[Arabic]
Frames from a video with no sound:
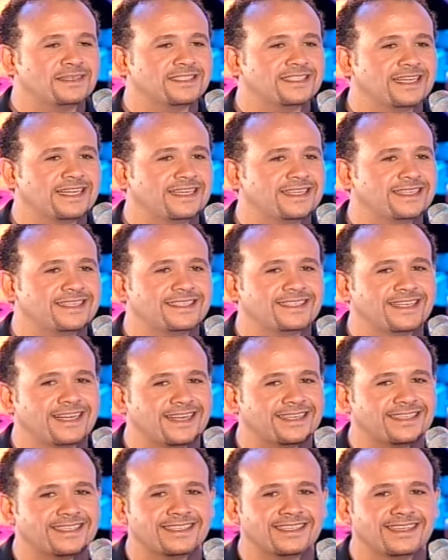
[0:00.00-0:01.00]
انسان
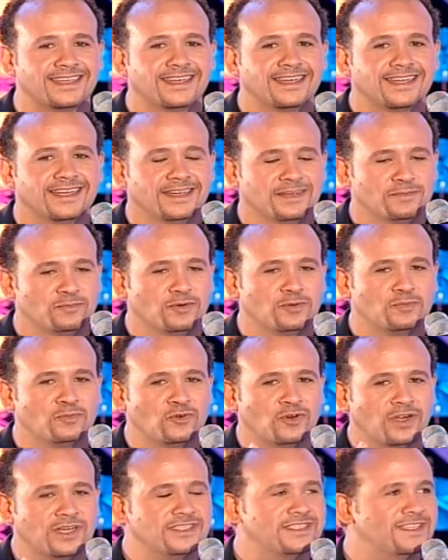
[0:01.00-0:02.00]
يعني
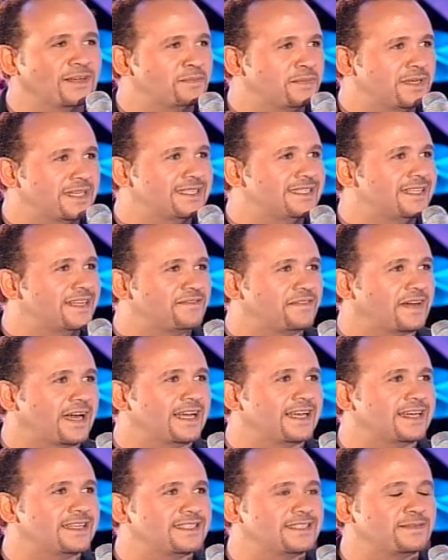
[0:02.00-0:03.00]
منظم جدا في
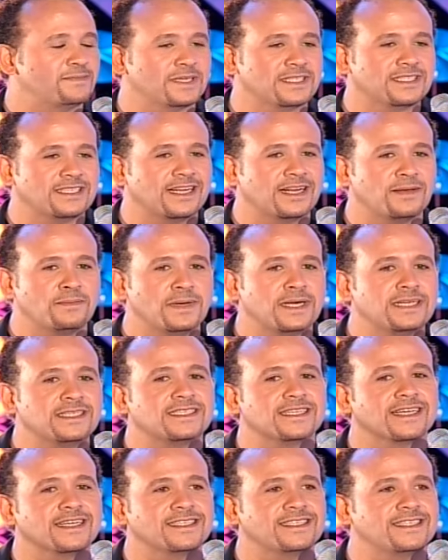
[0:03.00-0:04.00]
حياتي بس انا
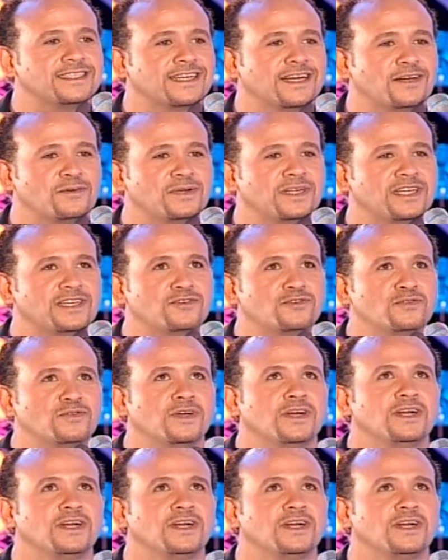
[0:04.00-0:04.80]
بنسى كثير قوي لانه